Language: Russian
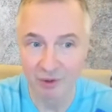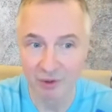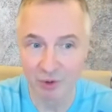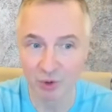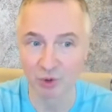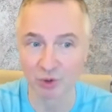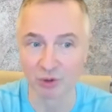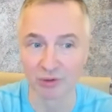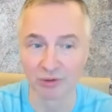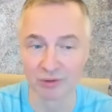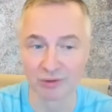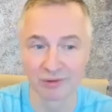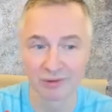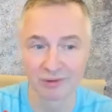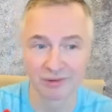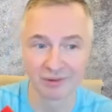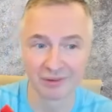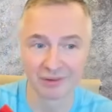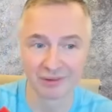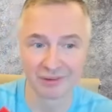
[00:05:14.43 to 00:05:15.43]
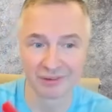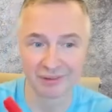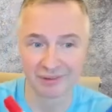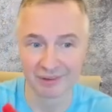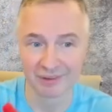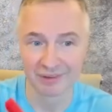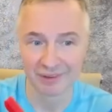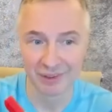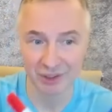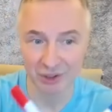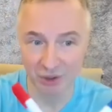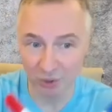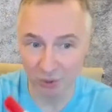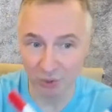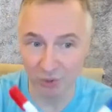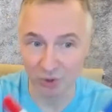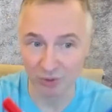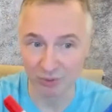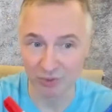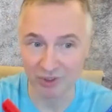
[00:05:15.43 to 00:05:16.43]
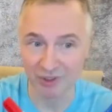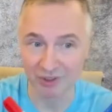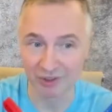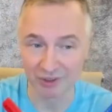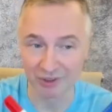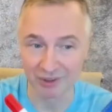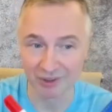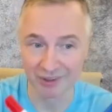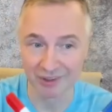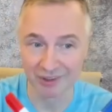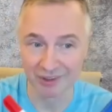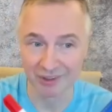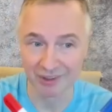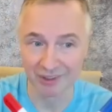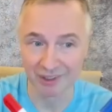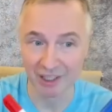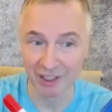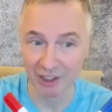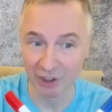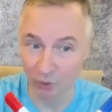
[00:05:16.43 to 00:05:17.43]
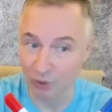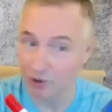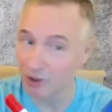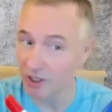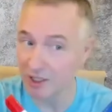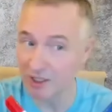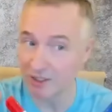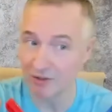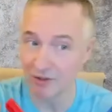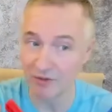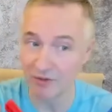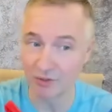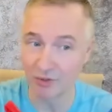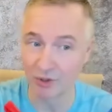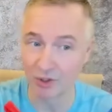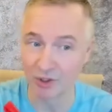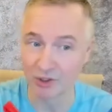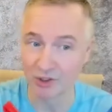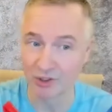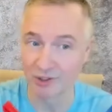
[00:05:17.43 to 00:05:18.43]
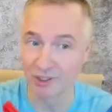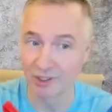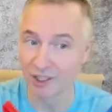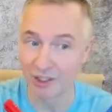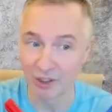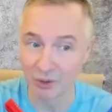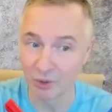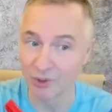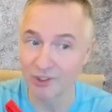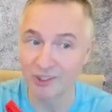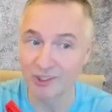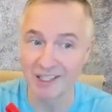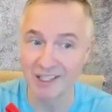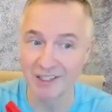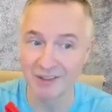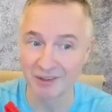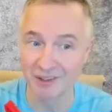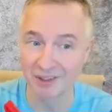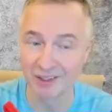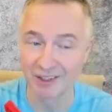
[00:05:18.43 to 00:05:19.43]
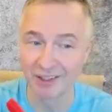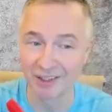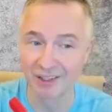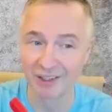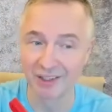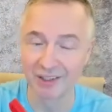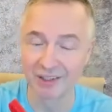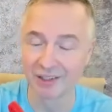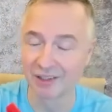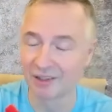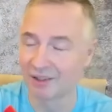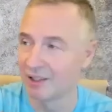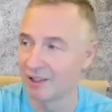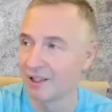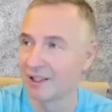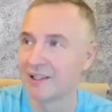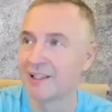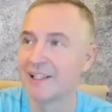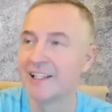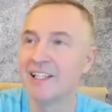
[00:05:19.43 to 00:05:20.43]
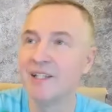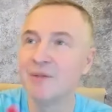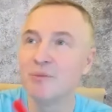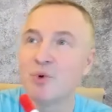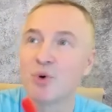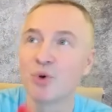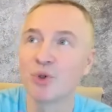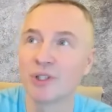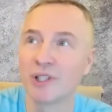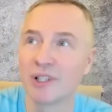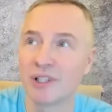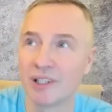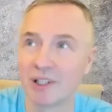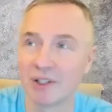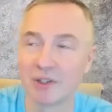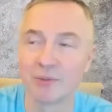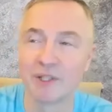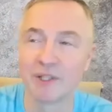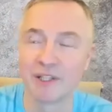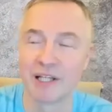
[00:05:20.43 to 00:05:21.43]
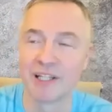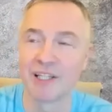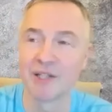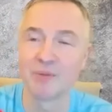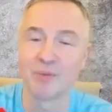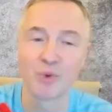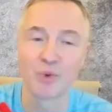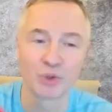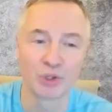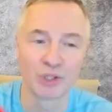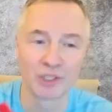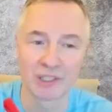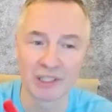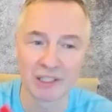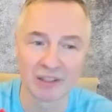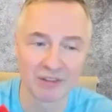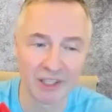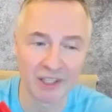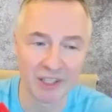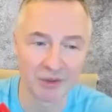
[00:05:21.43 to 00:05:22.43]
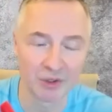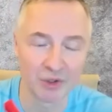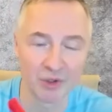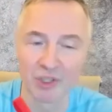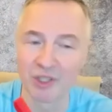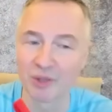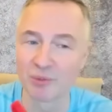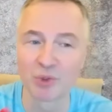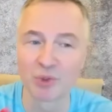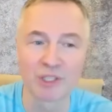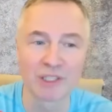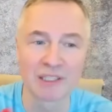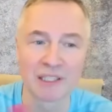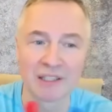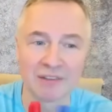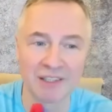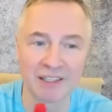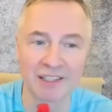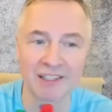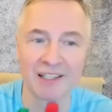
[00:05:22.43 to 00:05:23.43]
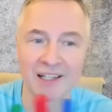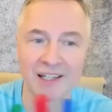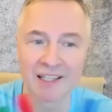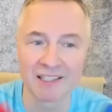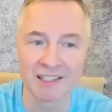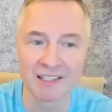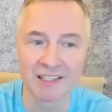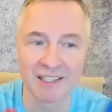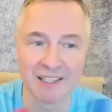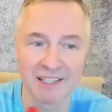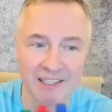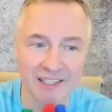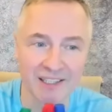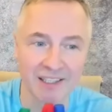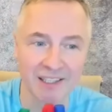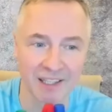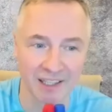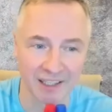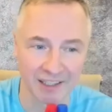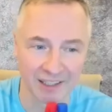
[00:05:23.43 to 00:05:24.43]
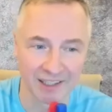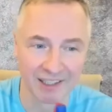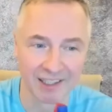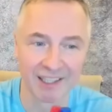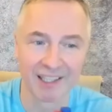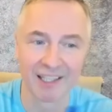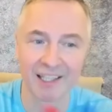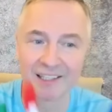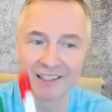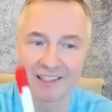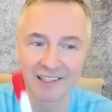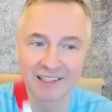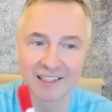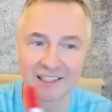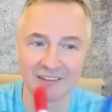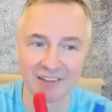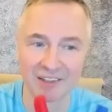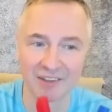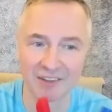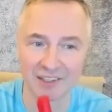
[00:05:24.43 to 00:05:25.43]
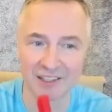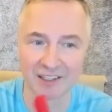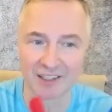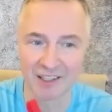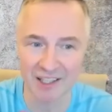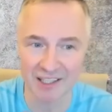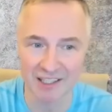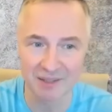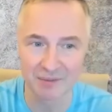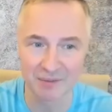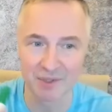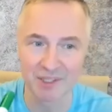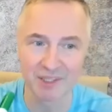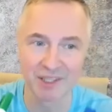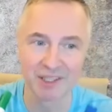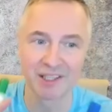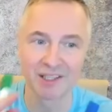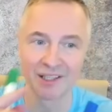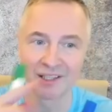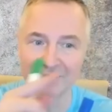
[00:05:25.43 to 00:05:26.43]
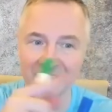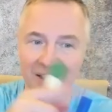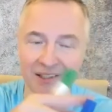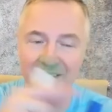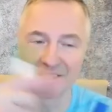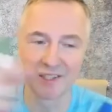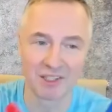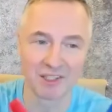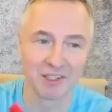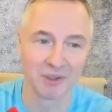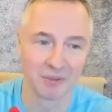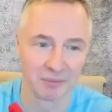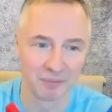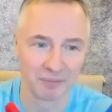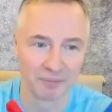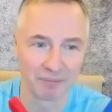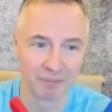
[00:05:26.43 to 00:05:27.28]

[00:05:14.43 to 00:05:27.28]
Ну что, что нужно им сделать? Одно действие. Одно... Разговаривать. Да не могут они, ну, смотри, они могут разговаривать, но они будут разговаривать на разных языках. Это разговаривает на красном языке, это на синем.